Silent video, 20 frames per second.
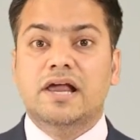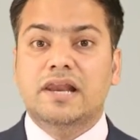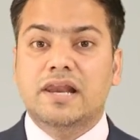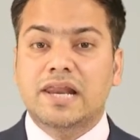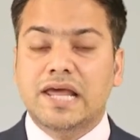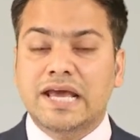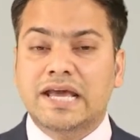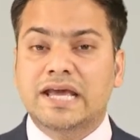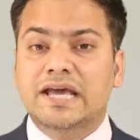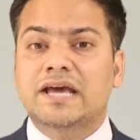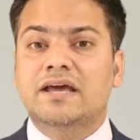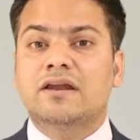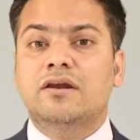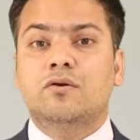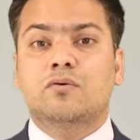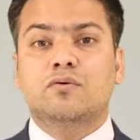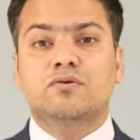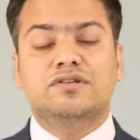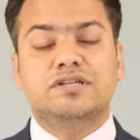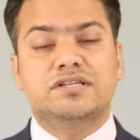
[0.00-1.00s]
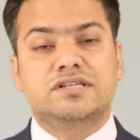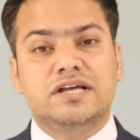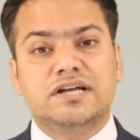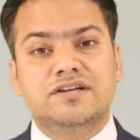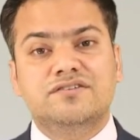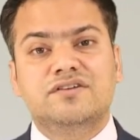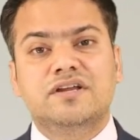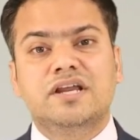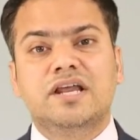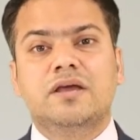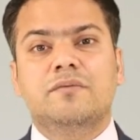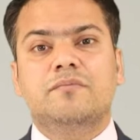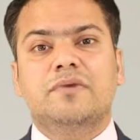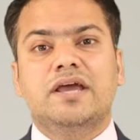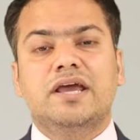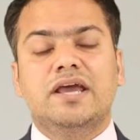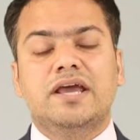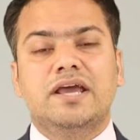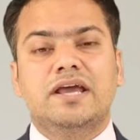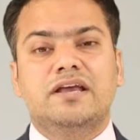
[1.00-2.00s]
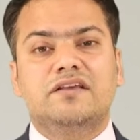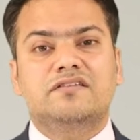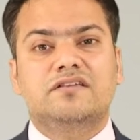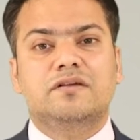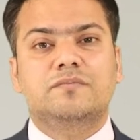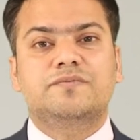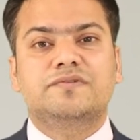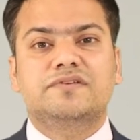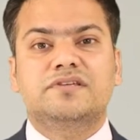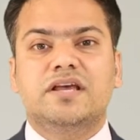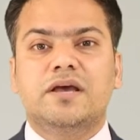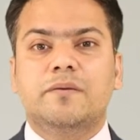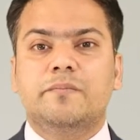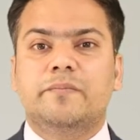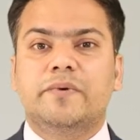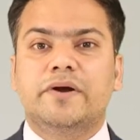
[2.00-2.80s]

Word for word: लेकिन उस सर्जरी में एक सबसे